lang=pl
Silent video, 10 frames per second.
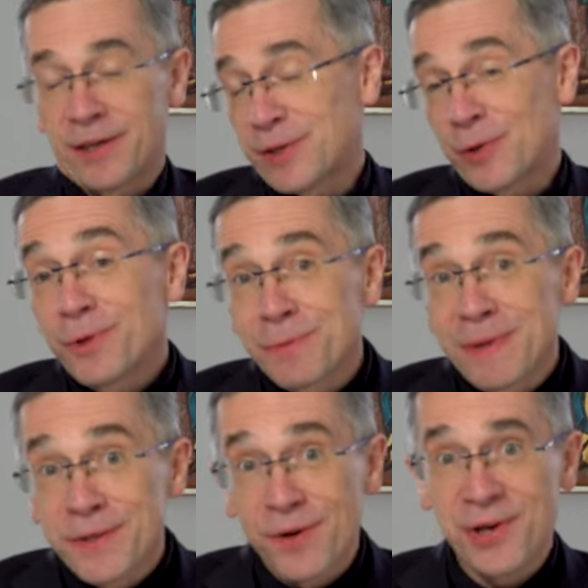Chcą być
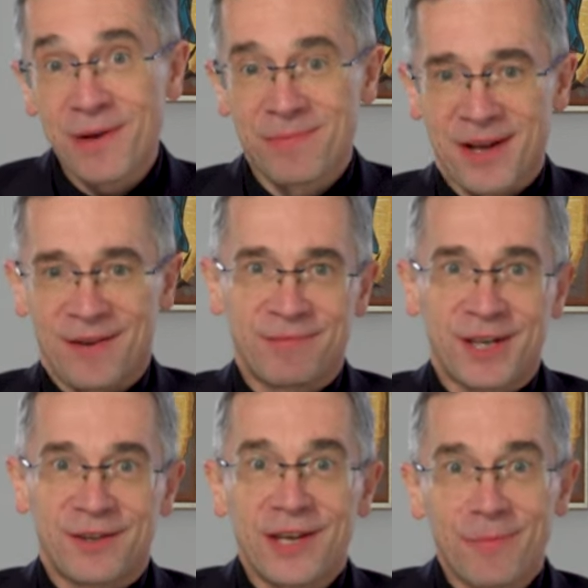blisko siebie,
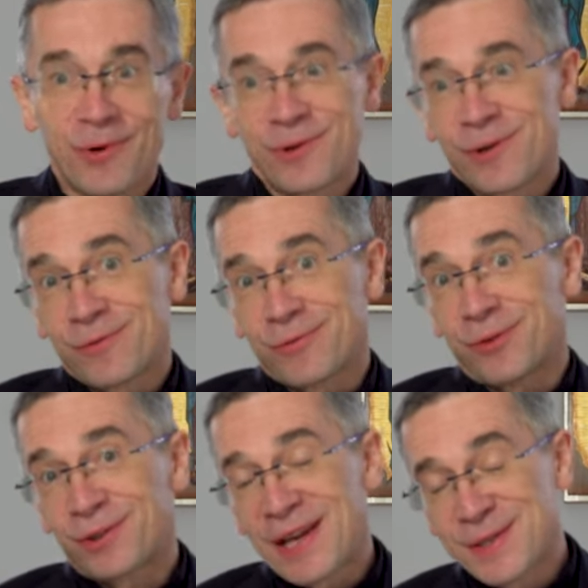kiedy nie mogą, no
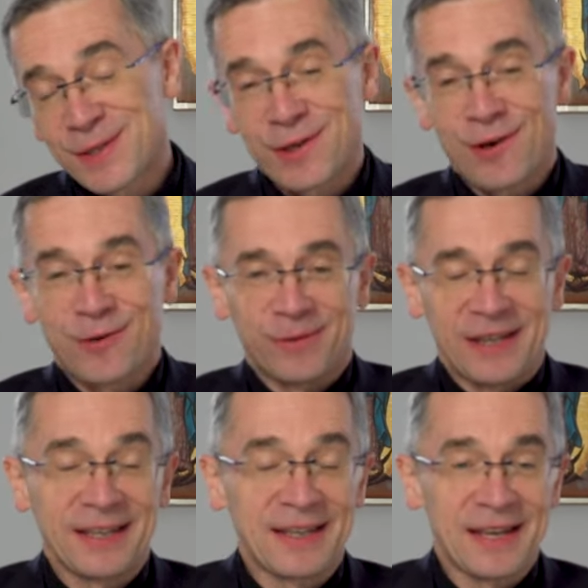to tęsknią
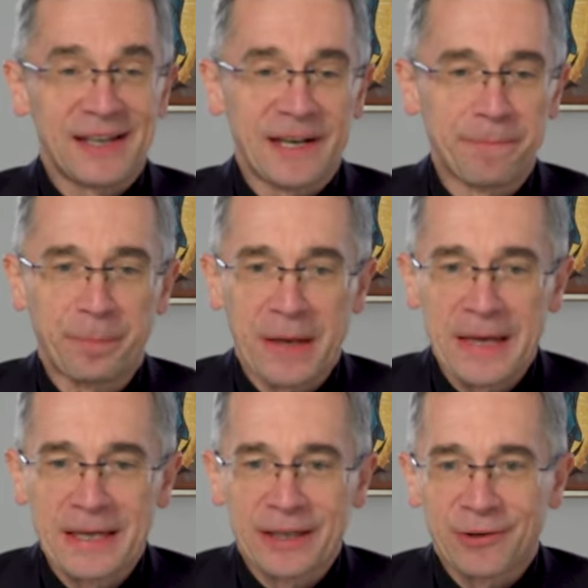i tak dalej.
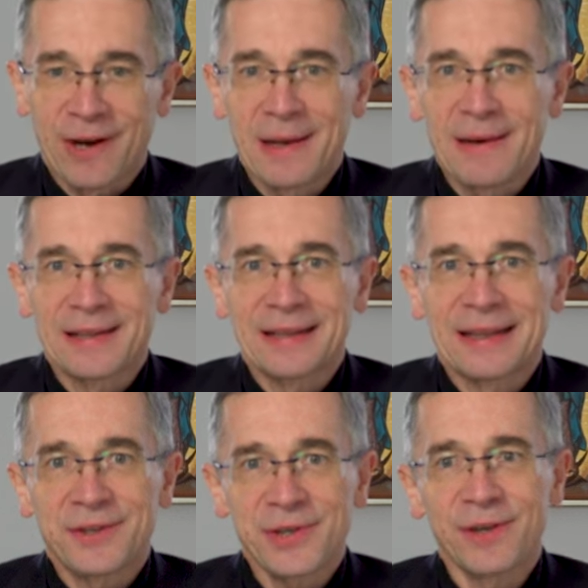No ale
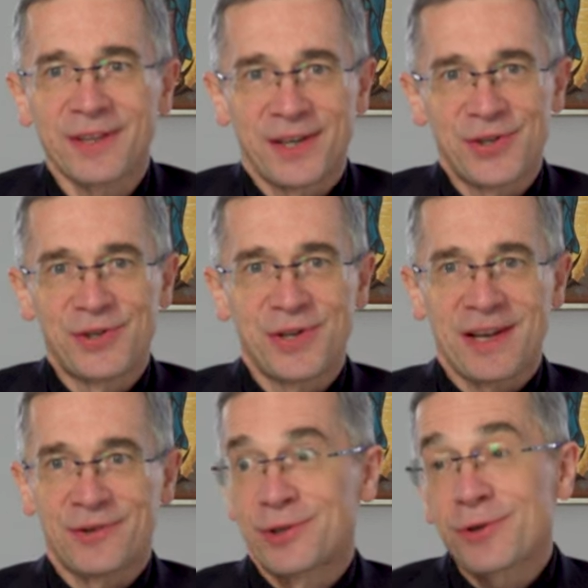dlaczego tak się
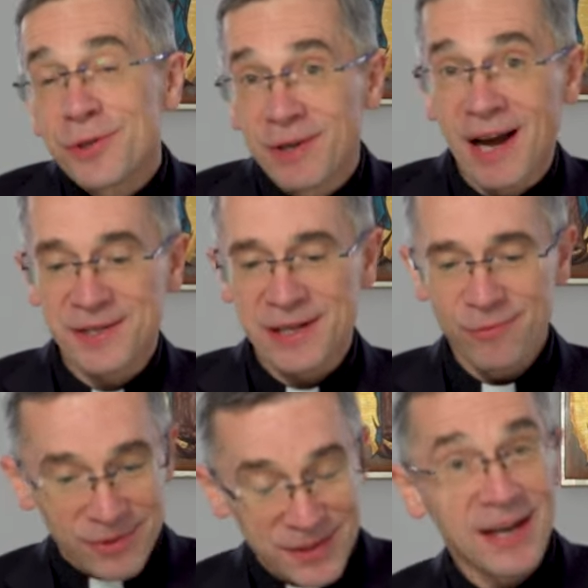dzieje? Czy ktoś im
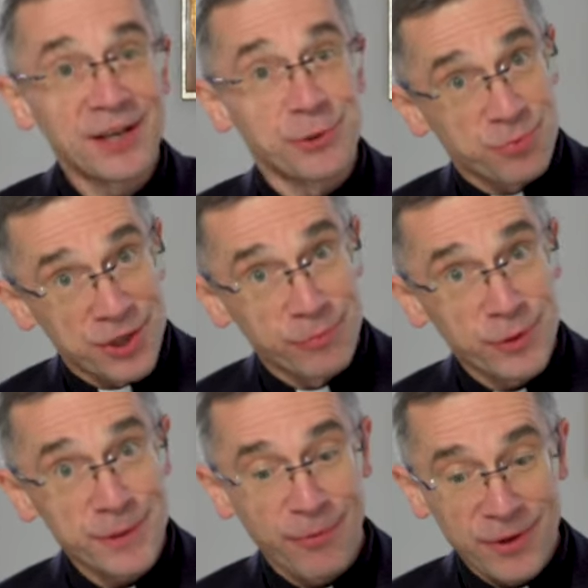kazał? Istnieje jakiś
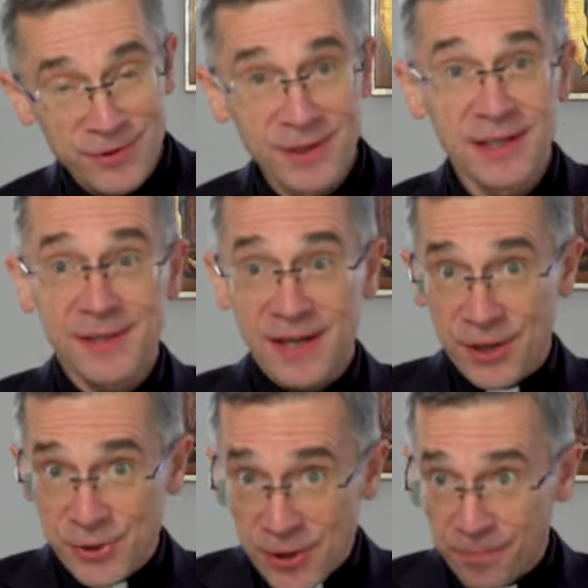przymus społeczny? Jest
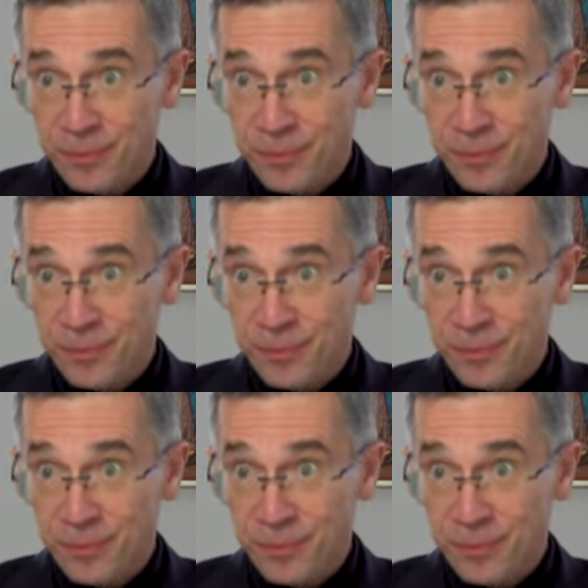jakiś